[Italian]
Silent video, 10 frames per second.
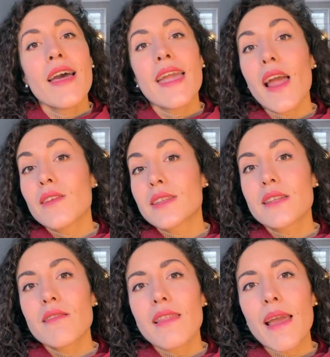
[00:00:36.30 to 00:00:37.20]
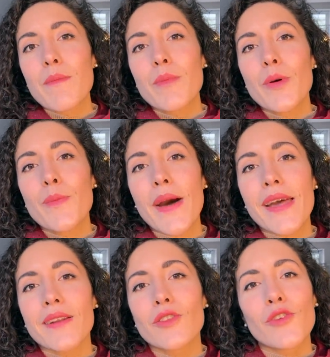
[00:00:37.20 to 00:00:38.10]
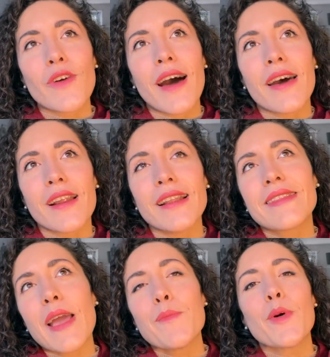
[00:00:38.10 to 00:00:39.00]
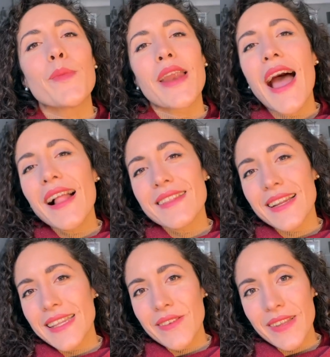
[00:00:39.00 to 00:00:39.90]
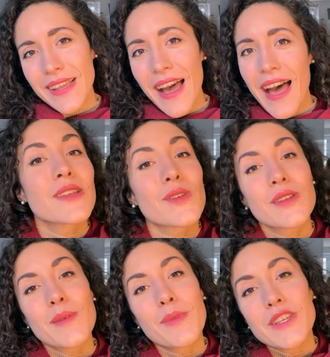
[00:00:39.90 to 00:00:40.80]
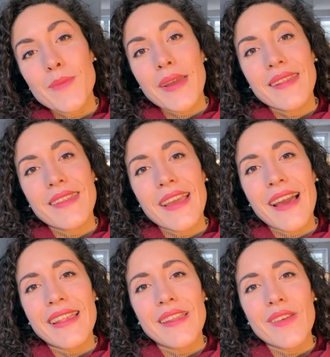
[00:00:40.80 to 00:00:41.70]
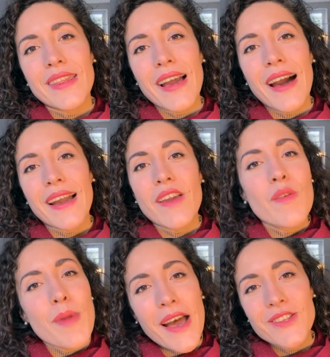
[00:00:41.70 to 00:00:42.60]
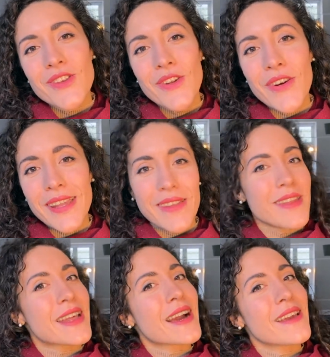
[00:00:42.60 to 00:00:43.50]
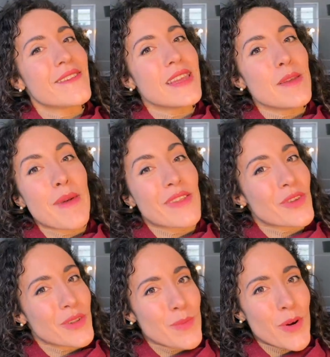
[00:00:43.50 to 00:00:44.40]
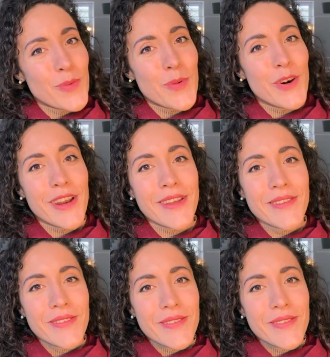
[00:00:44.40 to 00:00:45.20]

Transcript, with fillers: e allo stesso tempo per trovare il tempo per altre attività, sono semplicemente attività che vi piacciono e attività che vi mettono di buon umore.